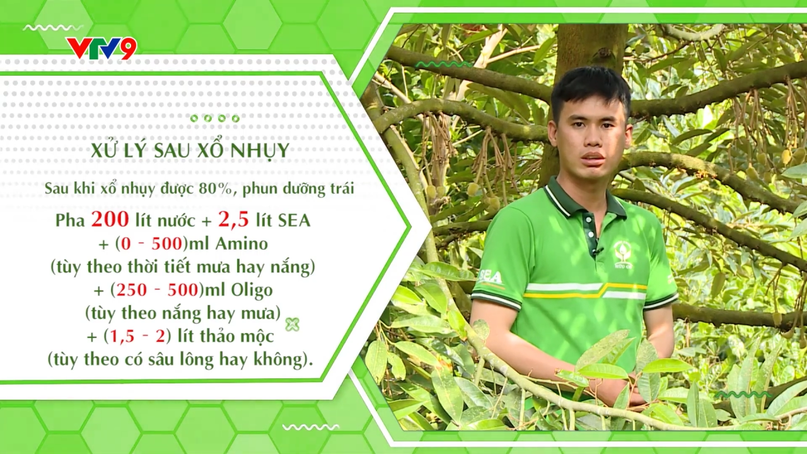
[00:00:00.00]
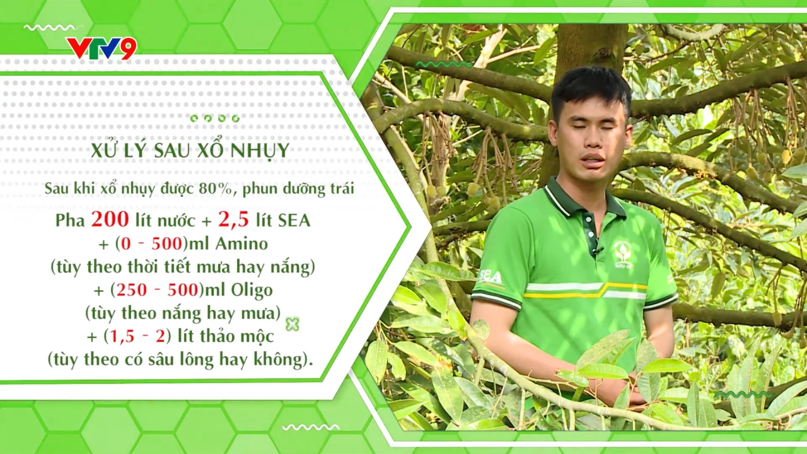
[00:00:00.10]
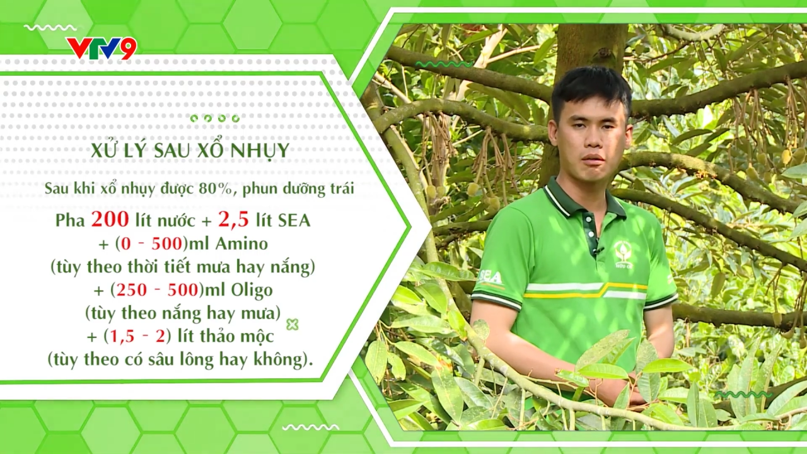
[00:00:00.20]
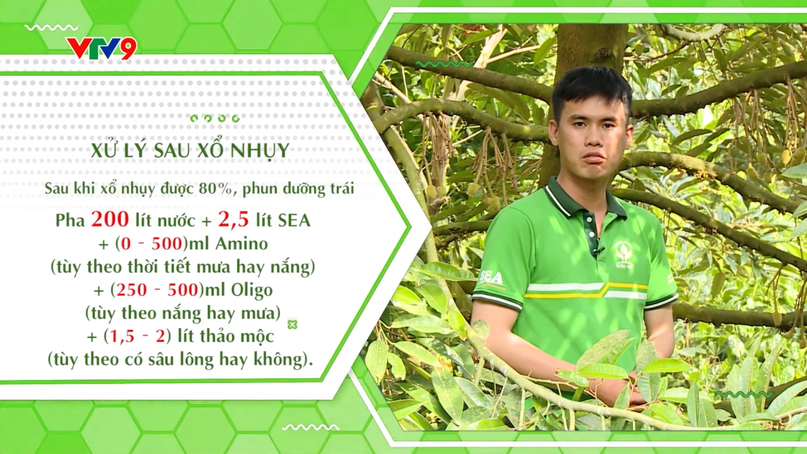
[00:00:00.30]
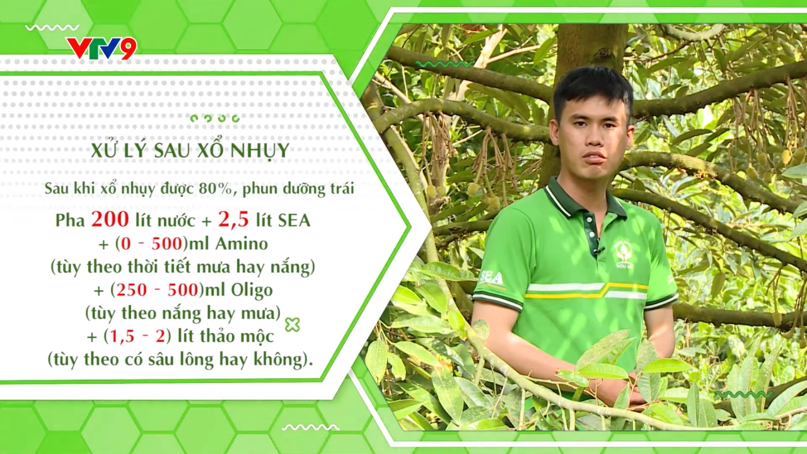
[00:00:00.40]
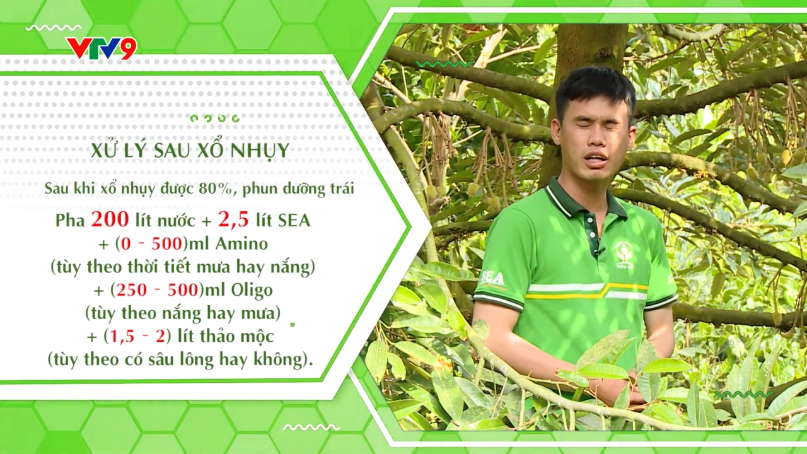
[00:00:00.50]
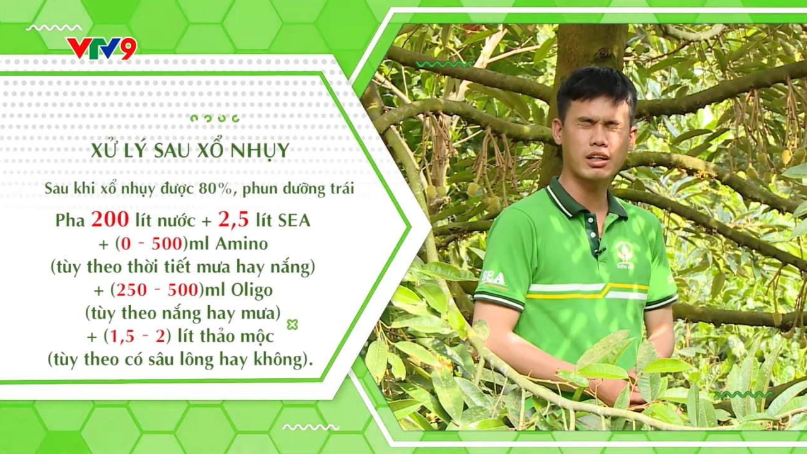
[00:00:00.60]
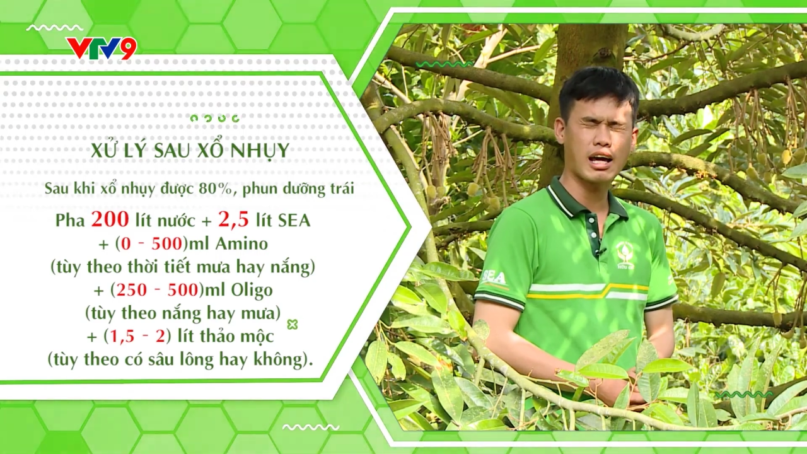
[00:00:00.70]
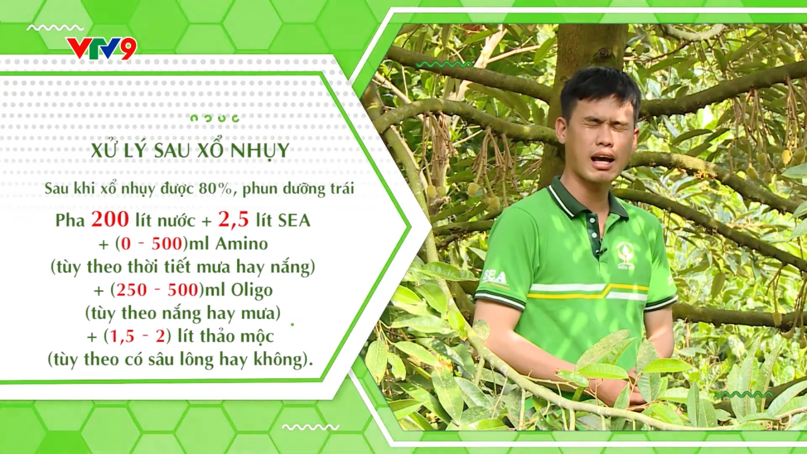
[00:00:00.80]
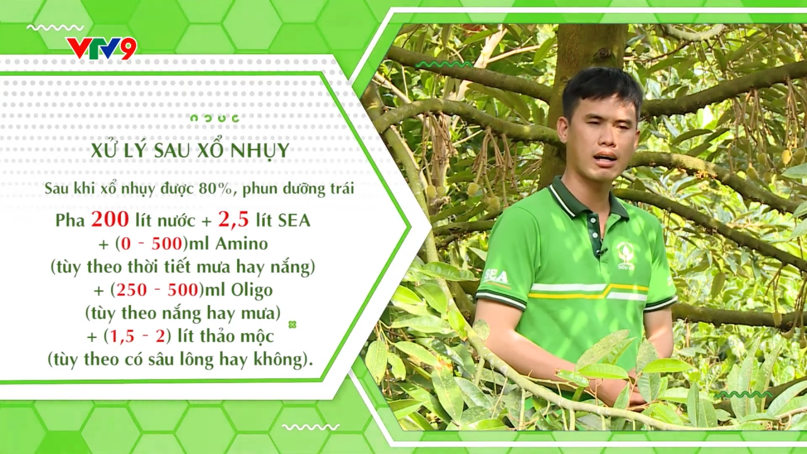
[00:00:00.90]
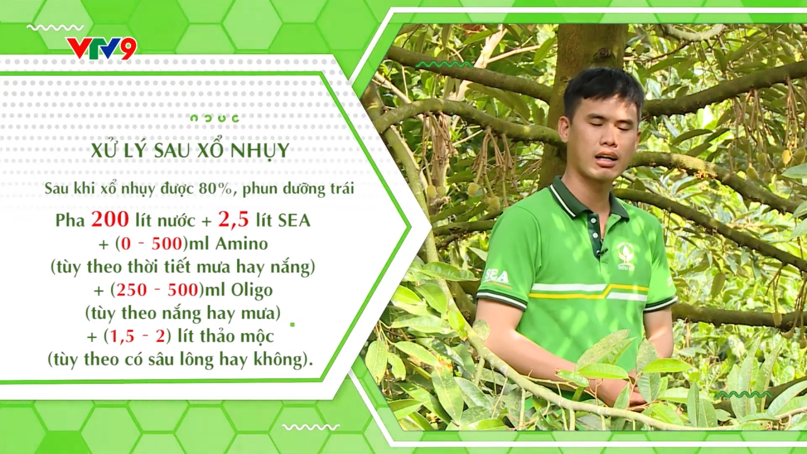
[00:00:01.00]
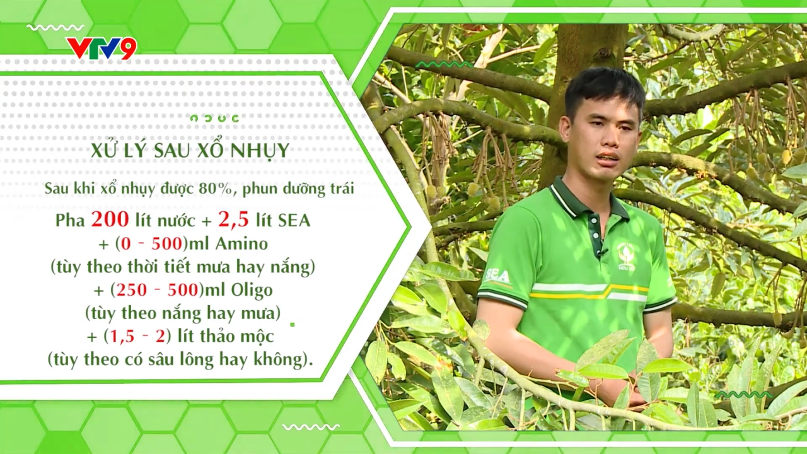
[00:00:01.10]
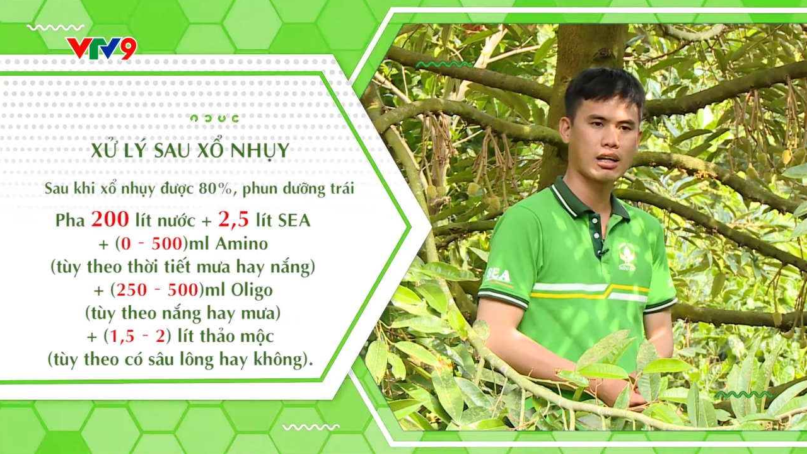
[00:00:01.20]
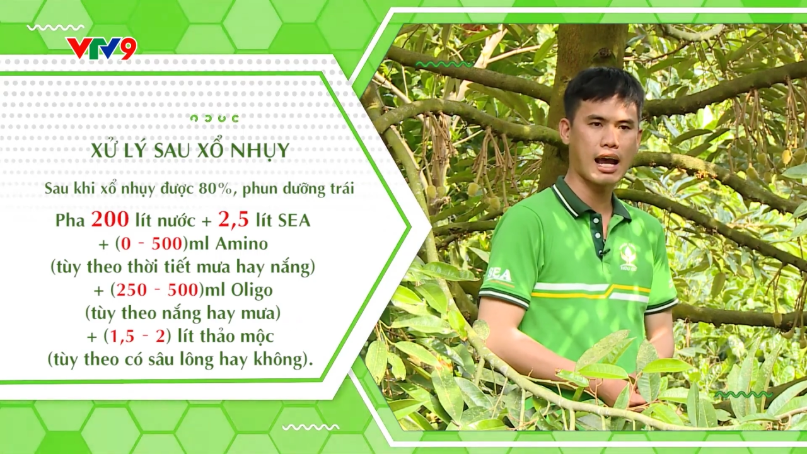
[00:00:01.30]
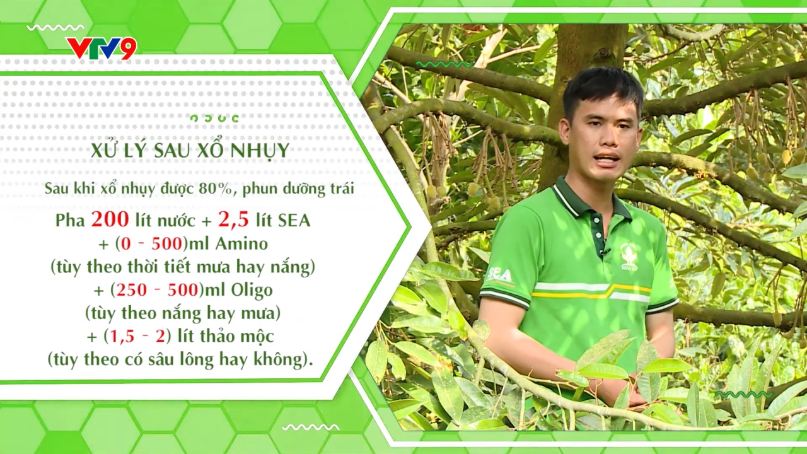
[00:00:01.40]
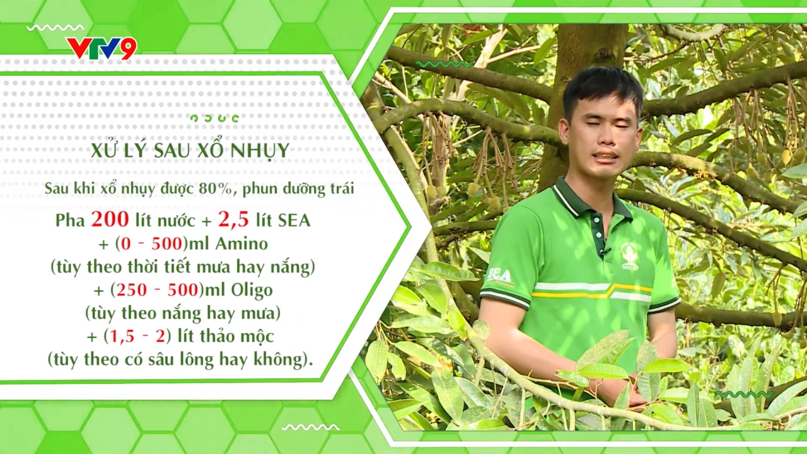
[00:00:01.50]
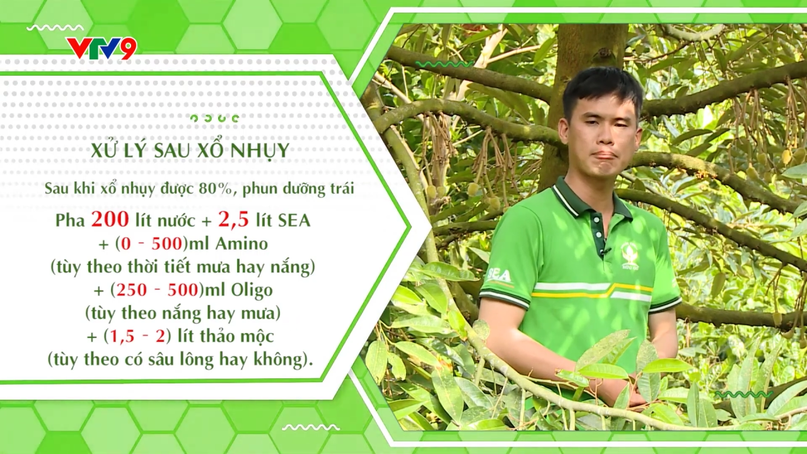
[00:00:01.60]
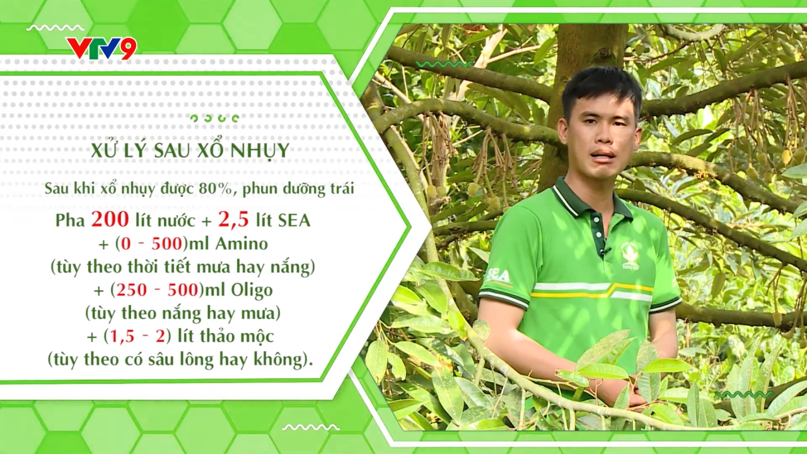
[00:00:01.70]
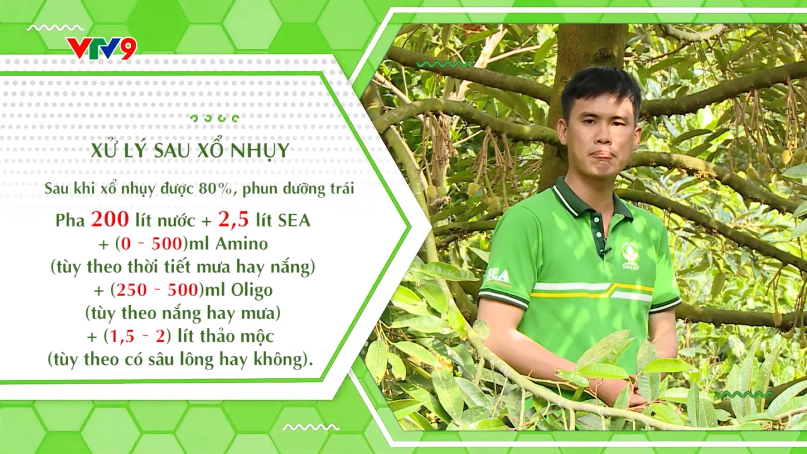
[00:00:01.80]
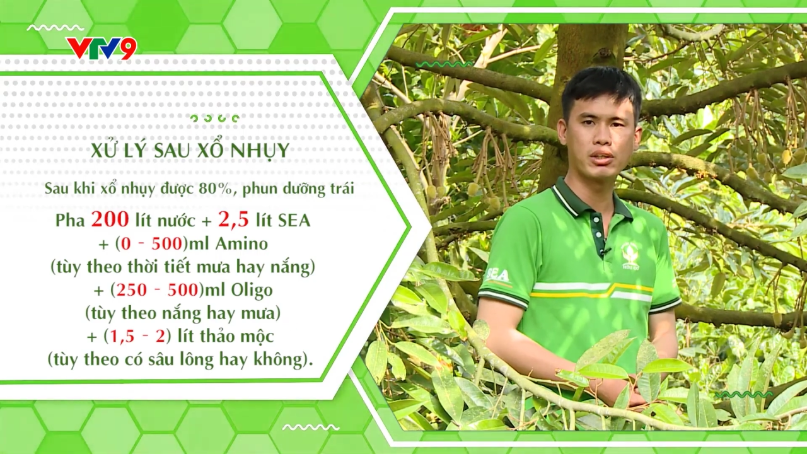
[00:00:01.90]
cộng với là
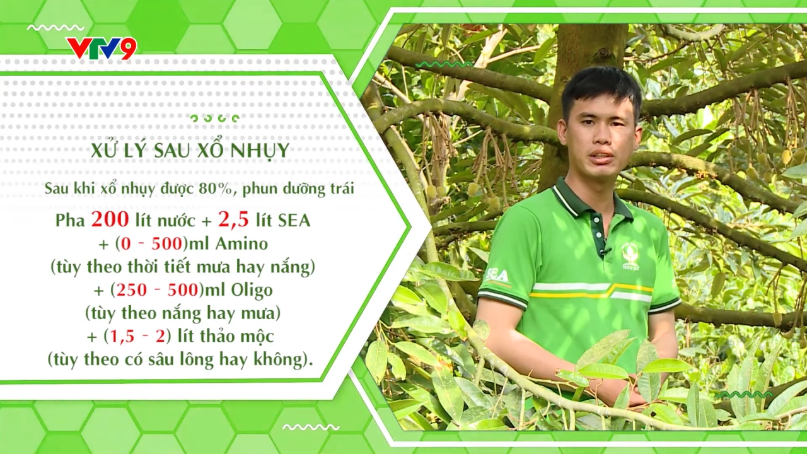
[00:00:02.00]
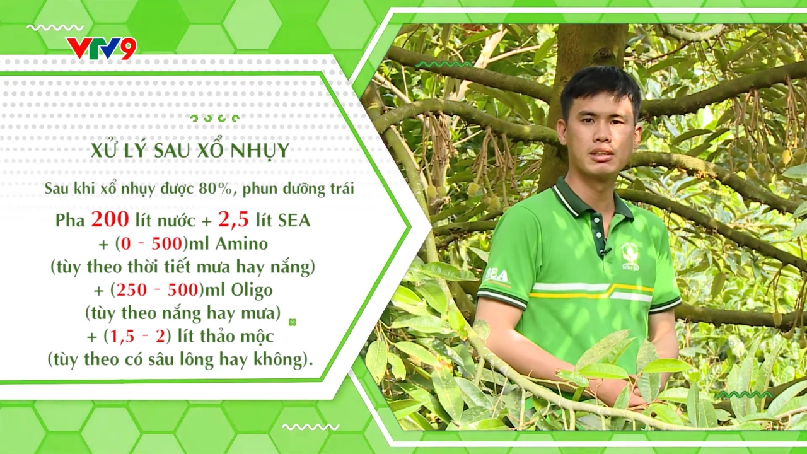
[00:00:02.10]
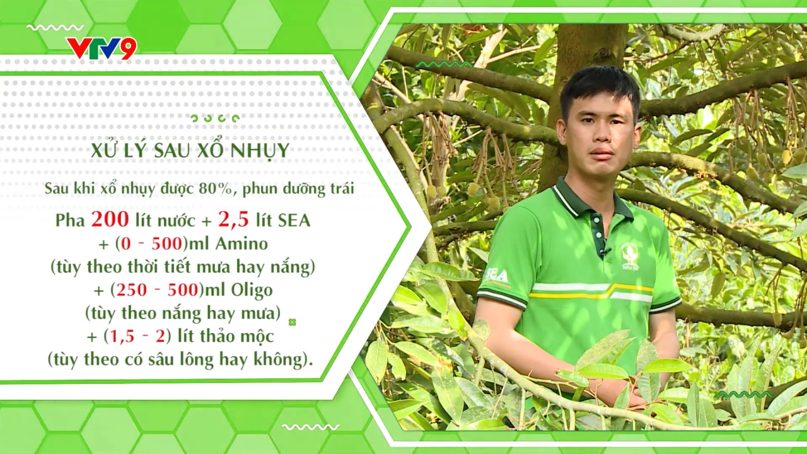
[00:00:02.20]
250